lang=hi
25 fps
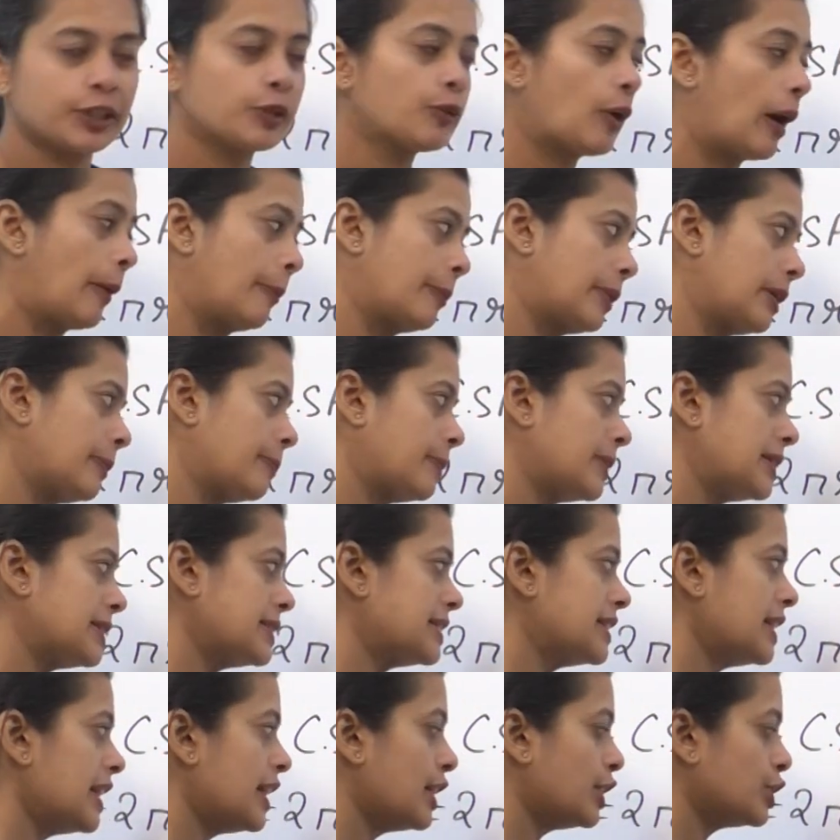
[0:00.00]
तो आपके
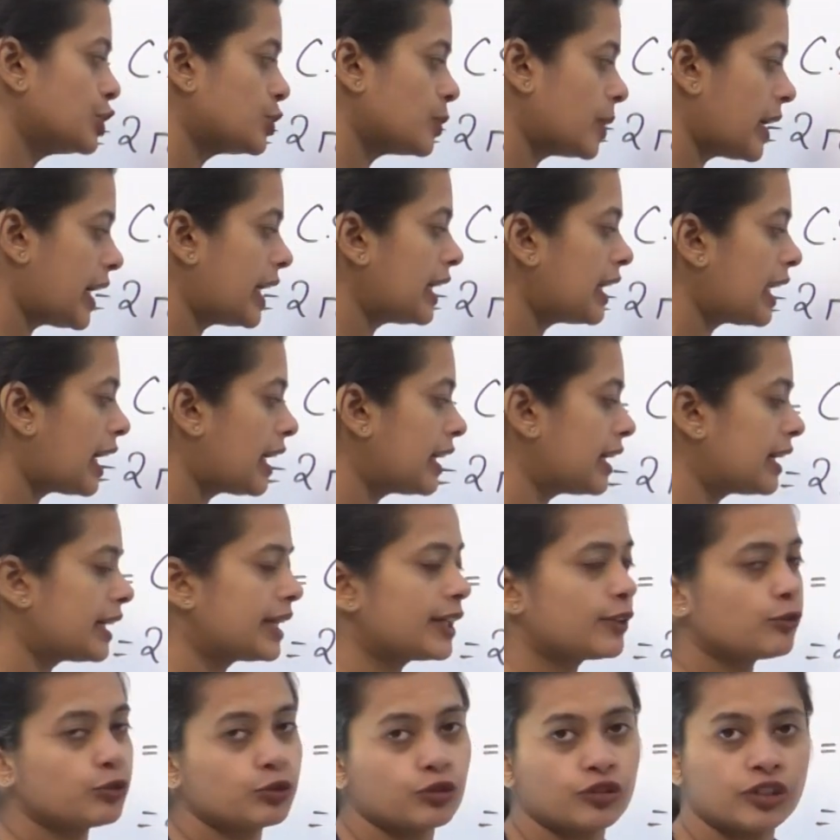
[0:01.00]
पास जो एल आया
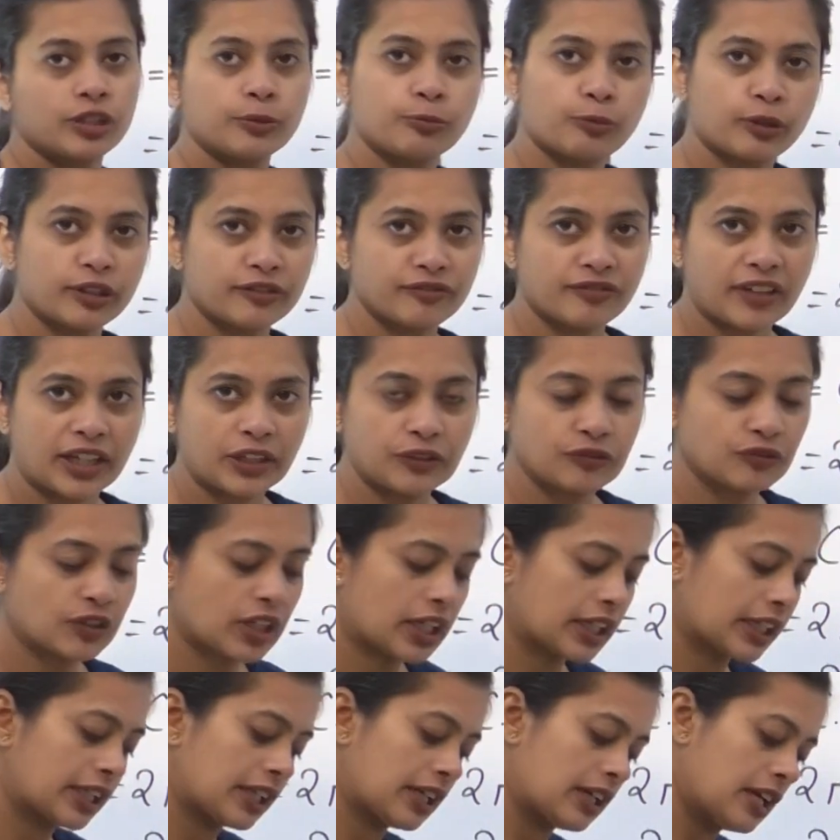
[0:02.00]
है वो 3.5
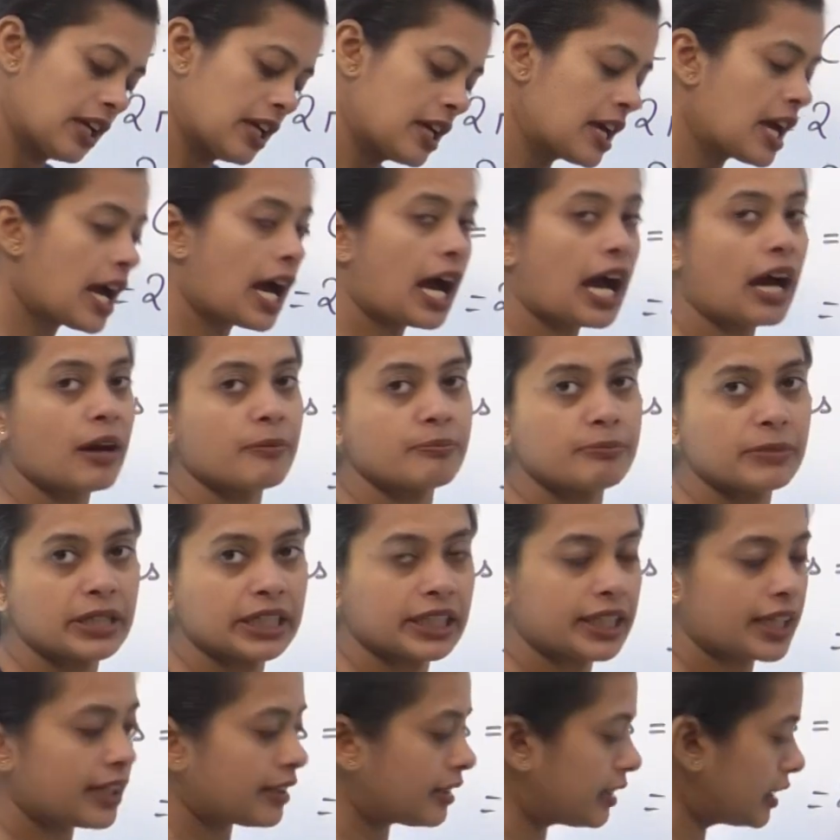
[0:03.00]
आ गया अब
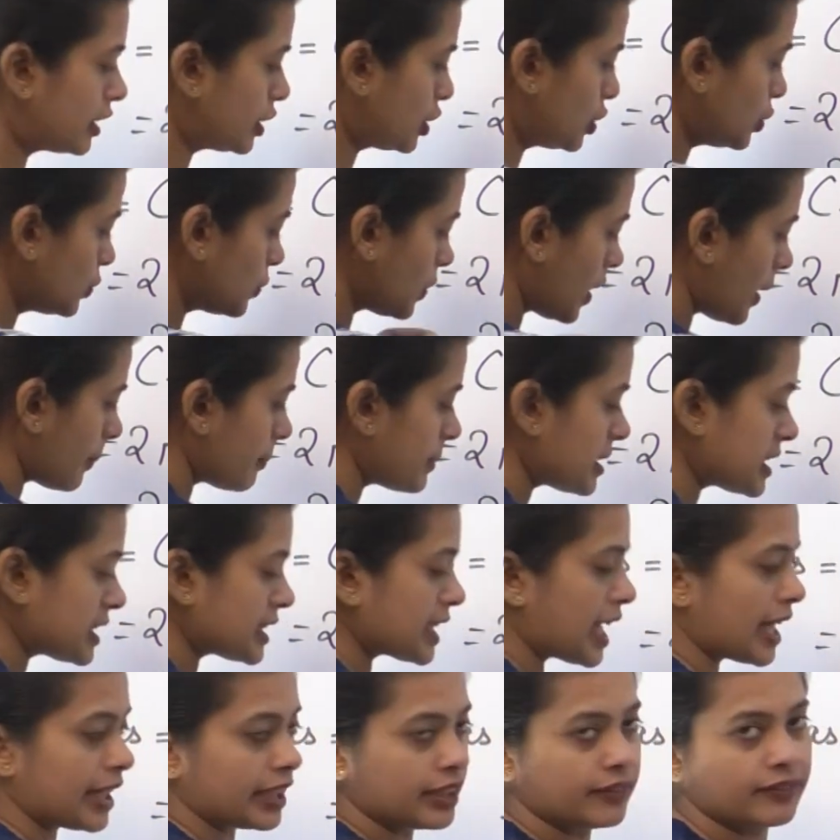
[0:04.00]
मैं क्या करती हूँ अब मैं
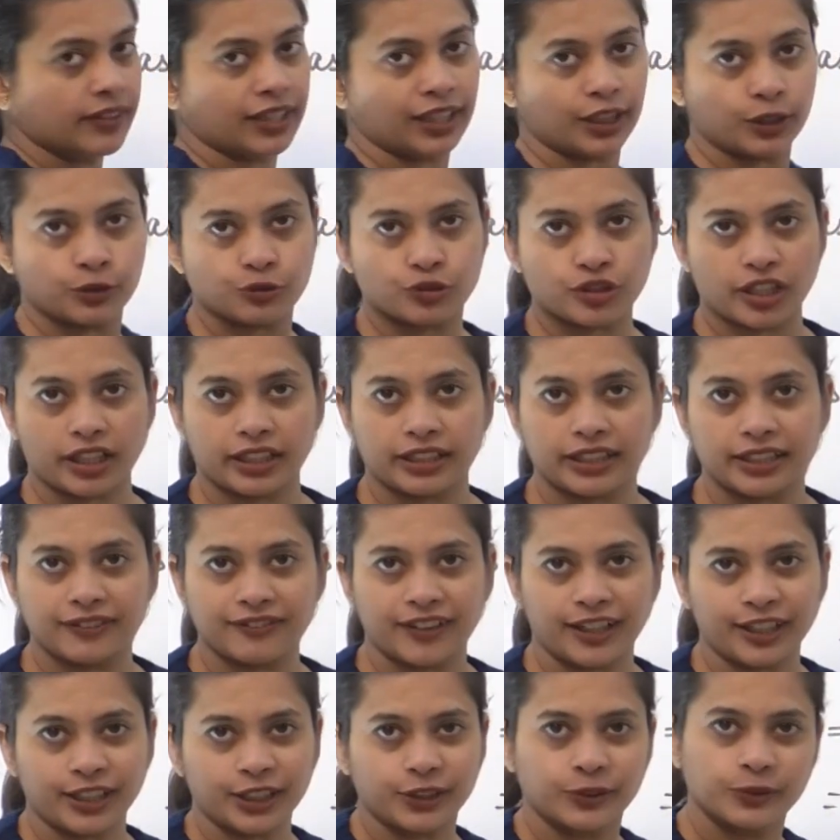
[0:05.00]
सारी वैल्यूज़ रखने
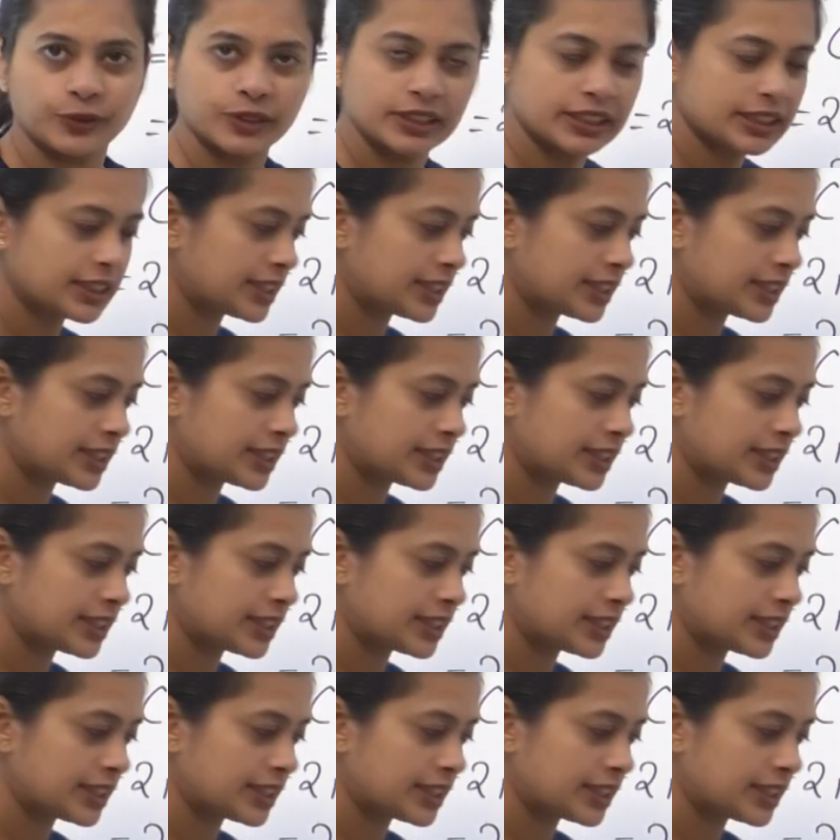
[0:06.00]
वाली हूँ